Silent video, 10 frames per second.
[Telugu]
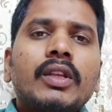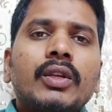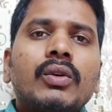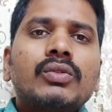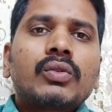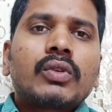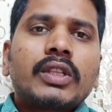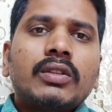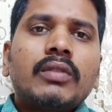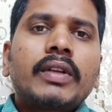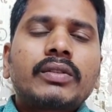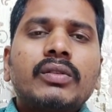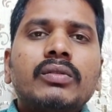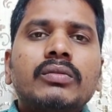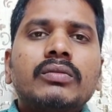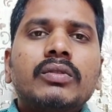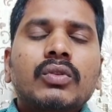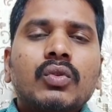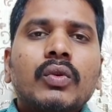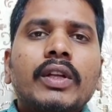ఈరోజు ఒక ఇద్దరు వ్యక్తులు
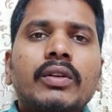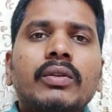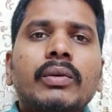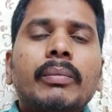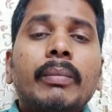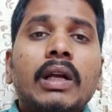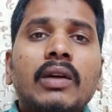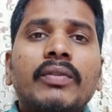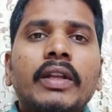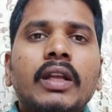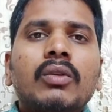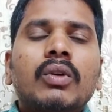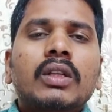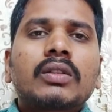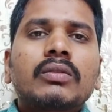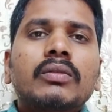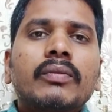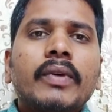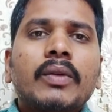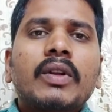కువైట్లో మంగఫ్ ఏరియాలో ఒక అతను
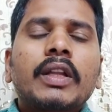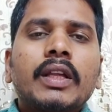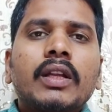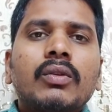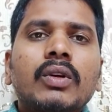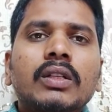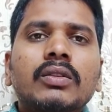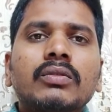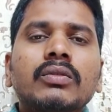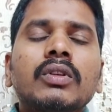పర్వాణి ఏరియాలో ఒక అతను